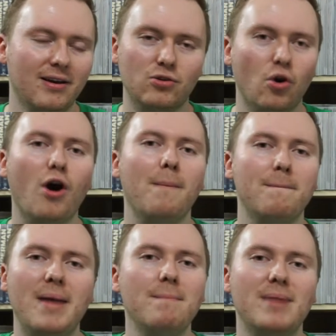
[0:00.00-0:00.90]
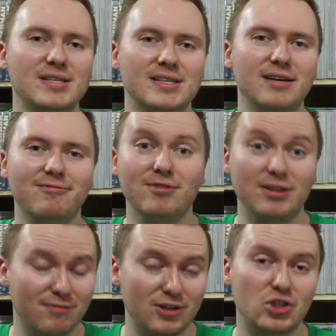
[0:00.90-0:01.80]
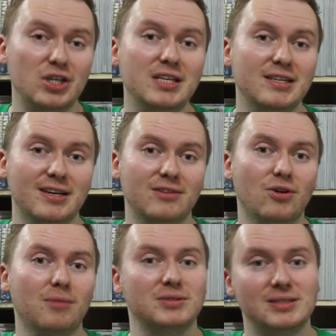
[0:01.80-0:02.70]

Korb-Member sehen für die verschiedenen Korps.